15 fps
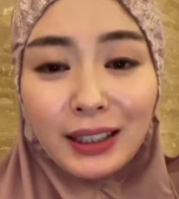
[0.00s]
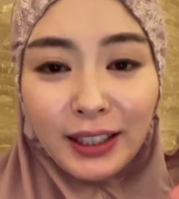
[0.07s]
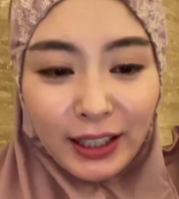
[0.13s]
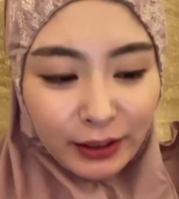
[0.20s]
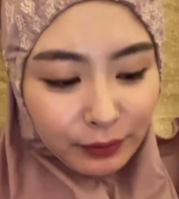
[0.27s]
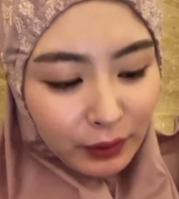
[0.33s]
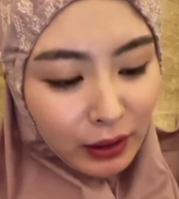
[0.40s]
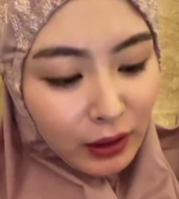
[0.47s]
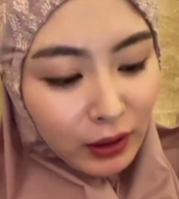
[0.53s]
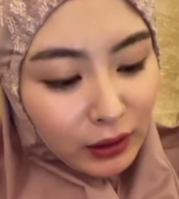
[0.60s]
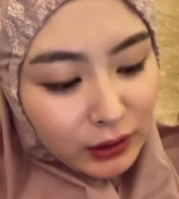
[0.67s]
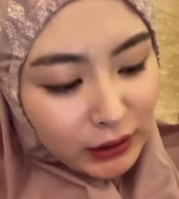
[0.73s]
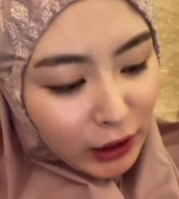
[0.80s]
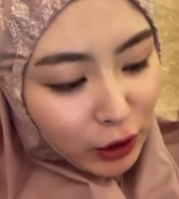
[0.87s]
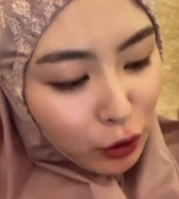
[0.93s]
Jadi kalian
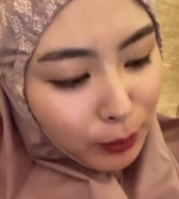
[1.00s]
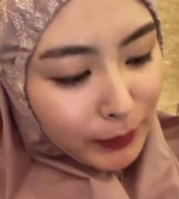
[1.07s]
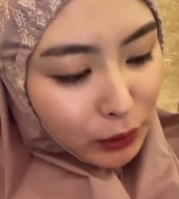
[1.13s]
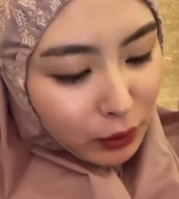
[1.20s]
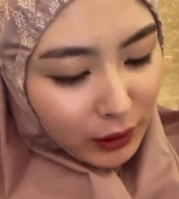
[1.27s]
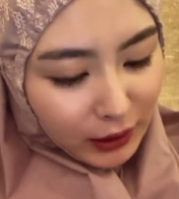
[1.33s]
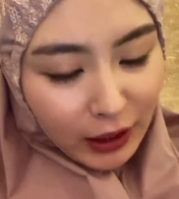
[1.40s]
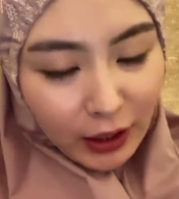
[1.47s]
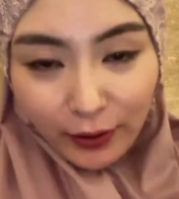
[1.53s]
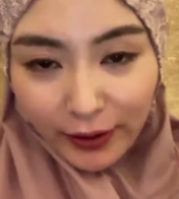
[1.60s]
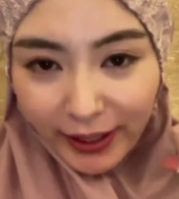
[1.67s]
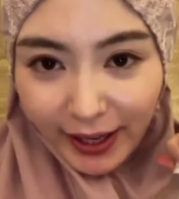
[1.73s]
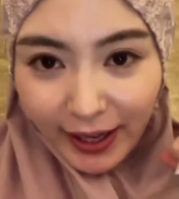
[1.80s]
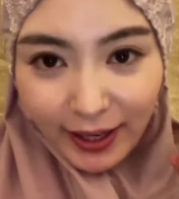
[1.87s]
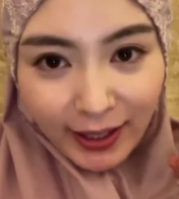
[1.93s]
jangan lupa sholat
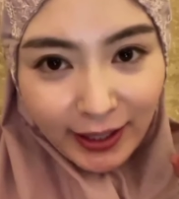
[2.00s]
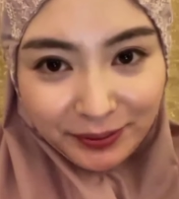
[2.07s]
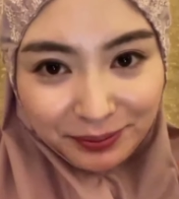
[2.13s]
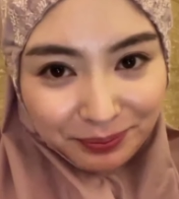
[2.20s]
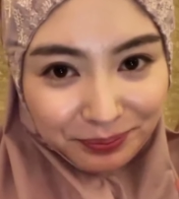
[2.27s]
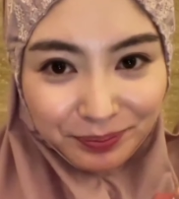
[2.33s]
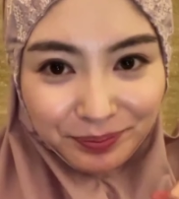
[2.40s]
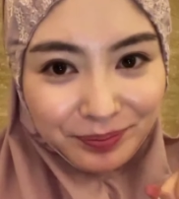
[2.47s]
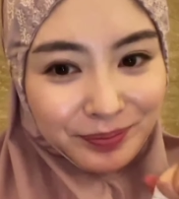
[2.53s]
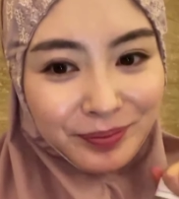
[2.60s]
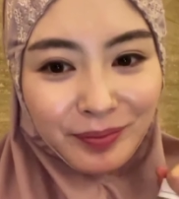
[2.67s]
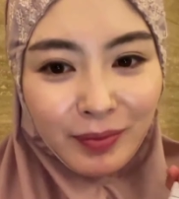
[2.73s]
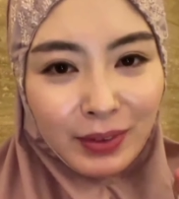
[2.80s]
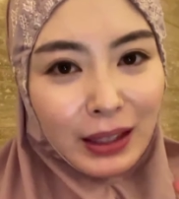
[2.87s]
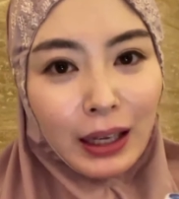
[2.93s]
tarawih ya.
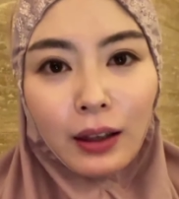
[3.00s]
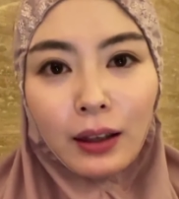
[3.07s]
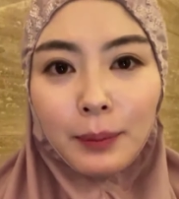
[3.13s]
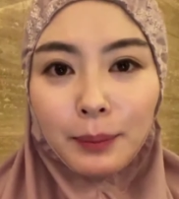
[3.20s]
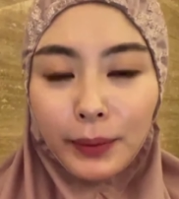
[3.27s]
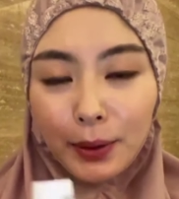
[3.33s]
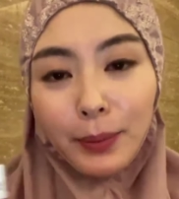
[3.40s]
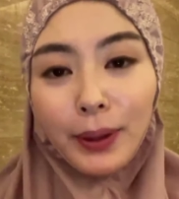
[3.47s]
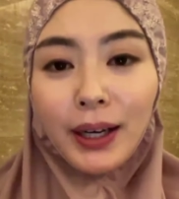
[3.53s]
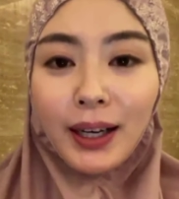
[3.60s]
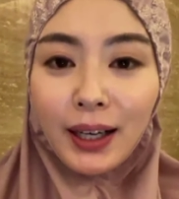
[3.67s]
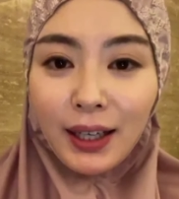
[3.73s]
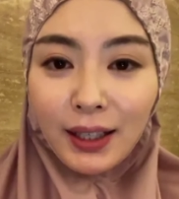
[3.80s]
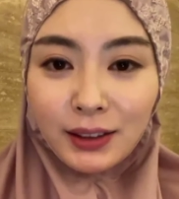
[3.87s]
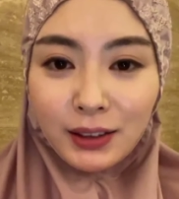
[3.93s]
Bye
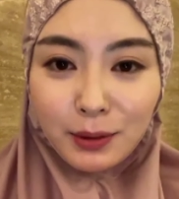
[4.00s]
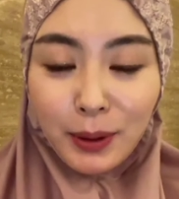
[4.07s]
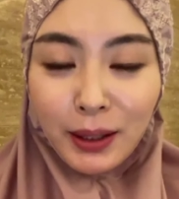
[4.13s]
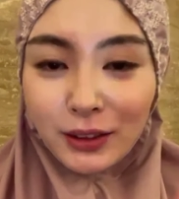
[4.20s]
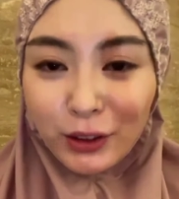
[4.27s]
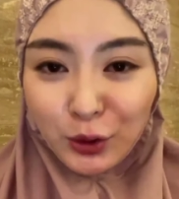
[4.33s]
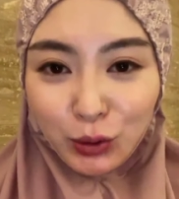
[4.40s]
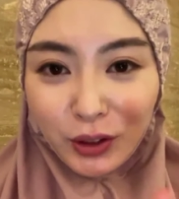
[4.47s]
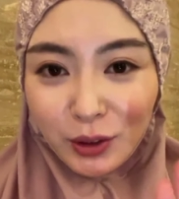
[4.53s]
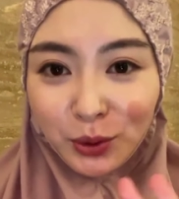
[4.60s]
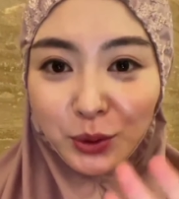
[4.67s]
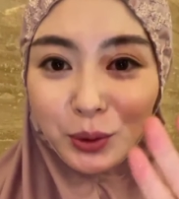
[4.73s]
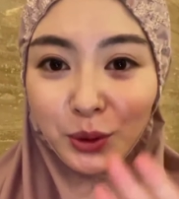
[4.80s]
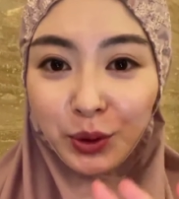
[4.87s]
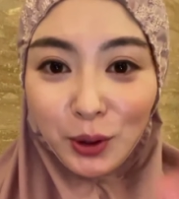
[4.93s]
bye. Terima kasih
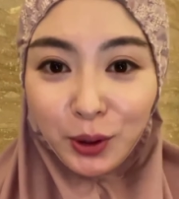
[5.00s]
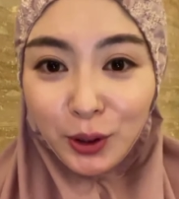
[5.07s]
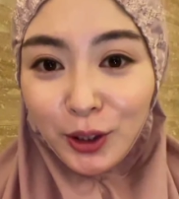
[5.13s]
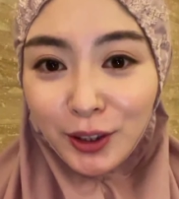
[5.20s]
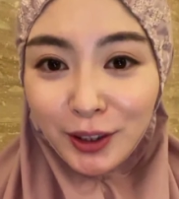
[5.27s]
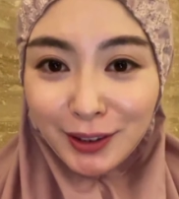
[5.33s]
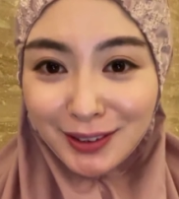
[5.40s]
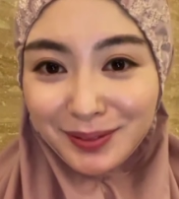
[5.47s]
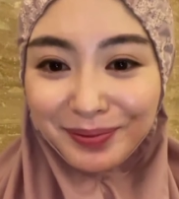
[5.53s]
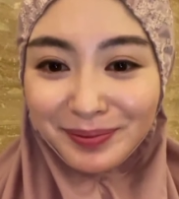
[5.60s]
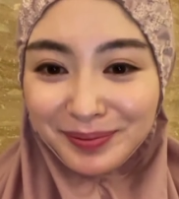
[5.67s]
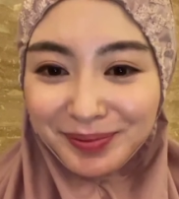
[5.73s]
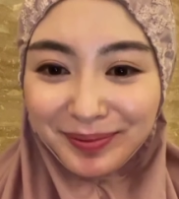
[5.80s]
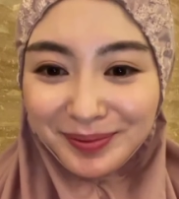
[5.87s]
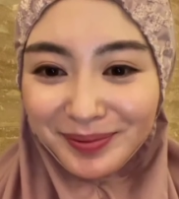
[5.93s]
udah
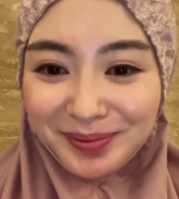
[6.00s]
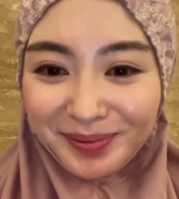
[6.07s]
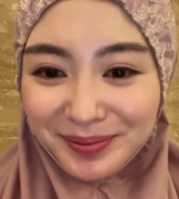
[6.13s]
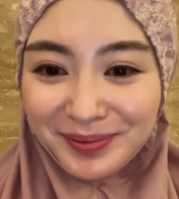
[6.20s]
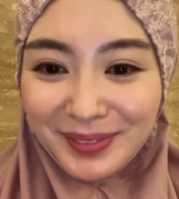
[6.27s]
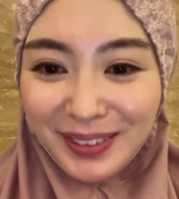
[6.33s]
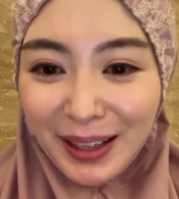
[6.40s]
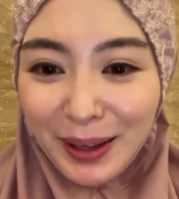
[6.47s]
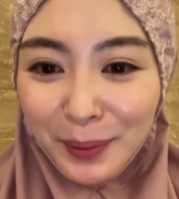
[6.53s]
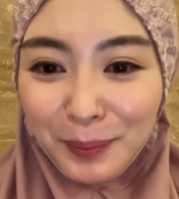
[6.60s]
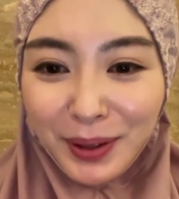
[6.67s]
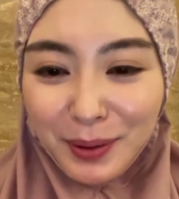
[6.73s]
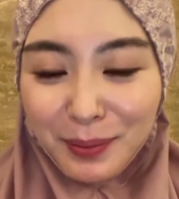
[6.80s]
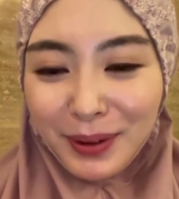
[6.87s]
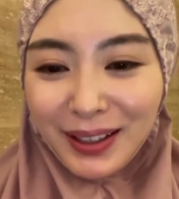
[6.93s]
nonton.
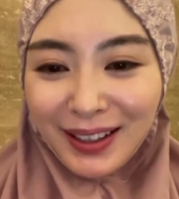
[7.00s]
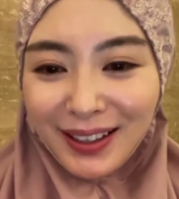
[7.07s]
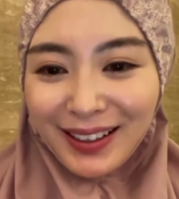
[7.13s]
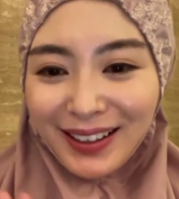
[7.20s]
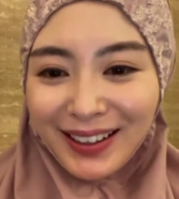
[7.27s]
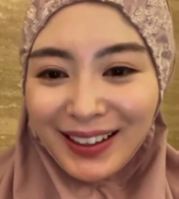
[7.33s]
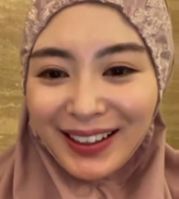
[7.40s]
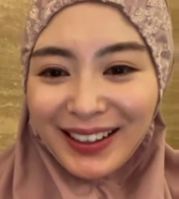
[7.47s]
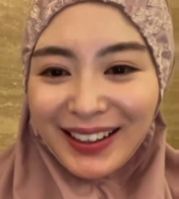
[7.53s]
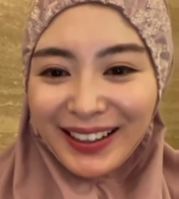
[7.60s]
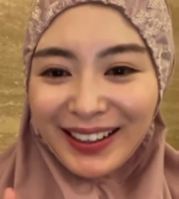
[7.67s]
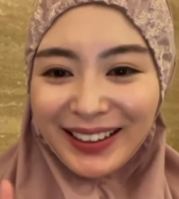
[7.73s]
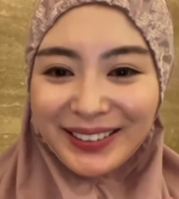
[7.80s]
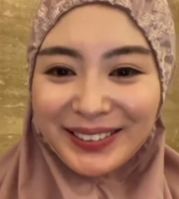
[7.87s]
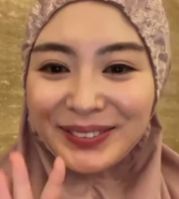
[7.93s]
Bye
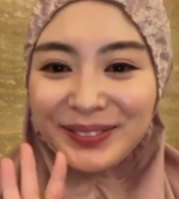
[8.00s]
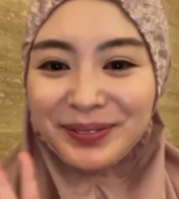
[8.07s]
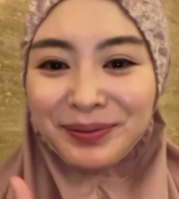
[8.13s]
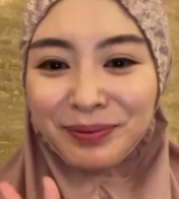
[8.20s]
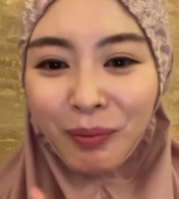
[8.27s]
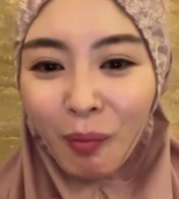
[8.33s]
bye.